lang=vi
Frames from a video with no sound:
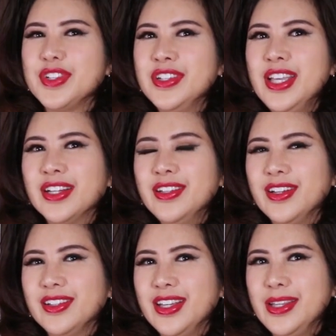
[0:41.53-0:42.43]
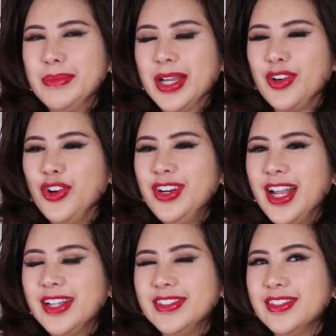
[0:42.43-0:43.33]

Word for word: Trở về cái thời kỳ mà nói ra